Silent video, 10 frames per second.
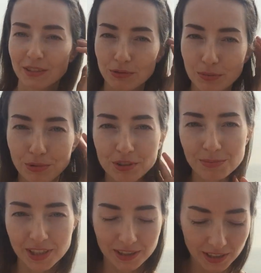Ну, Не будем
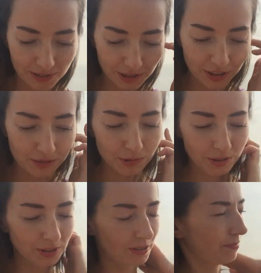затягивать
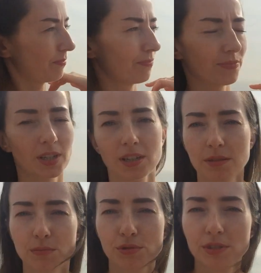сегодня
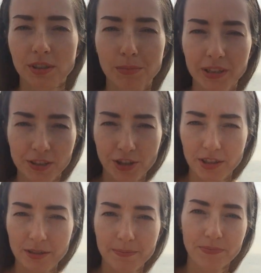пустые
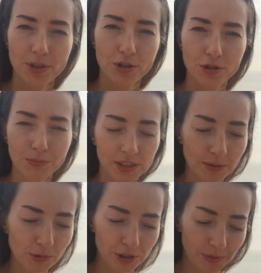баночки, чтобы
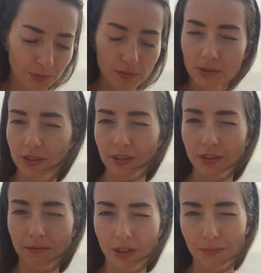самой запомнить
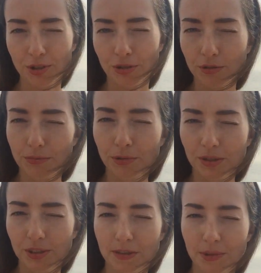и вам
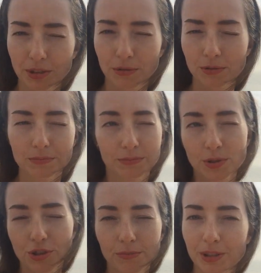что-нибудь на заметку,
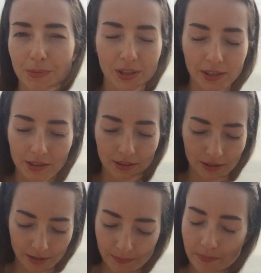может быть,
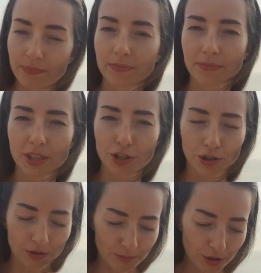пригодится.
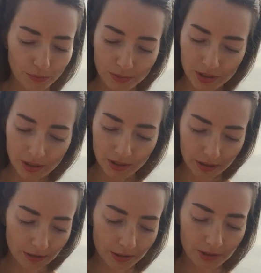Начнем, чтобы не
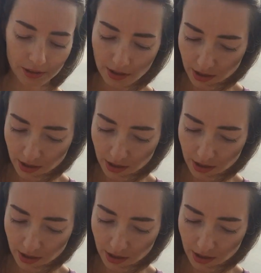затягивать.